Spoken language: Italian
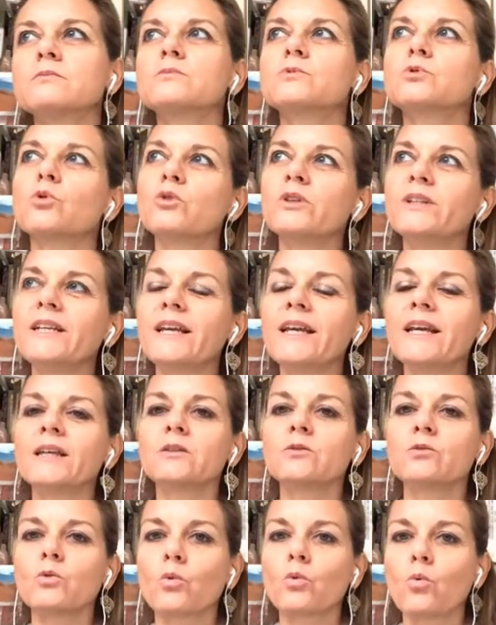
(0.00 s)

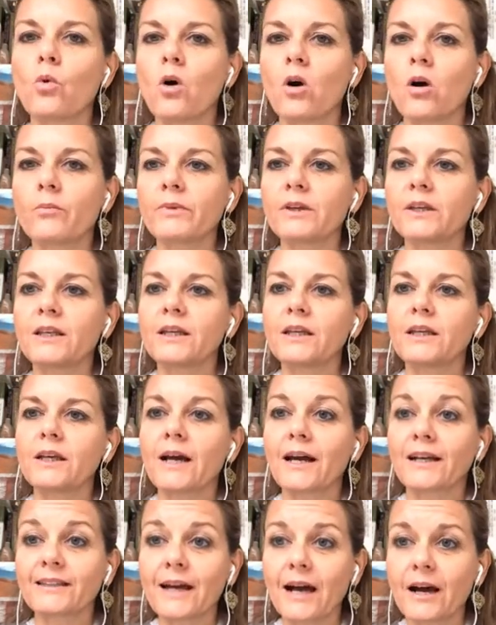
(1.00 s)
togliendo uomini
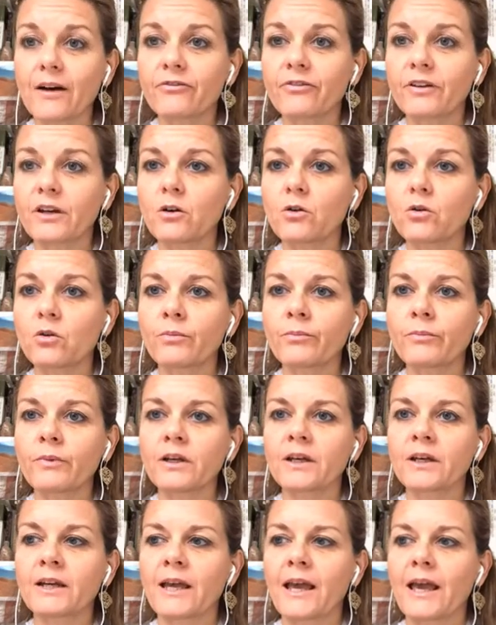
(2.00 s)
ad
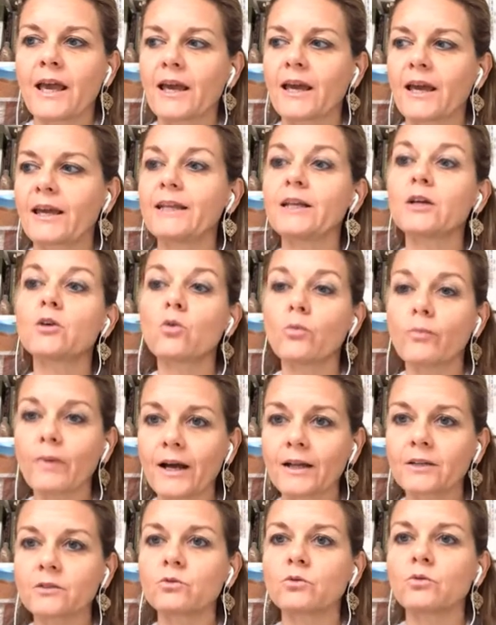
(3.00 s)
Africom, che è il
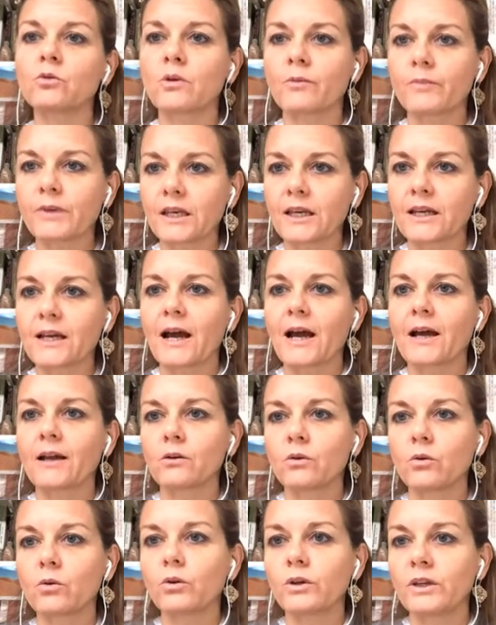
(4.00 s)
comando
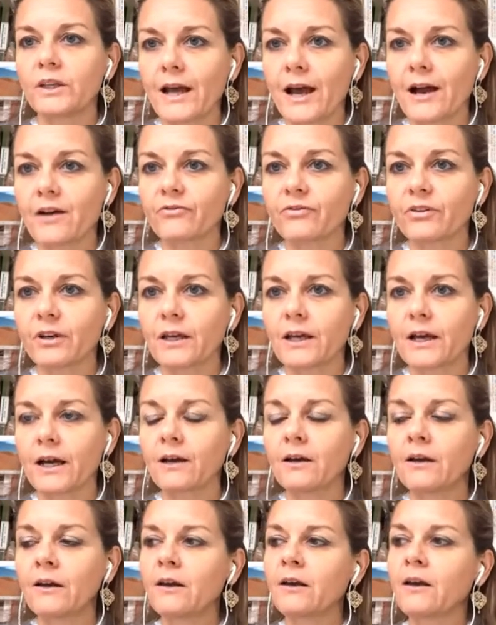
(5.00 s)
americano in Africa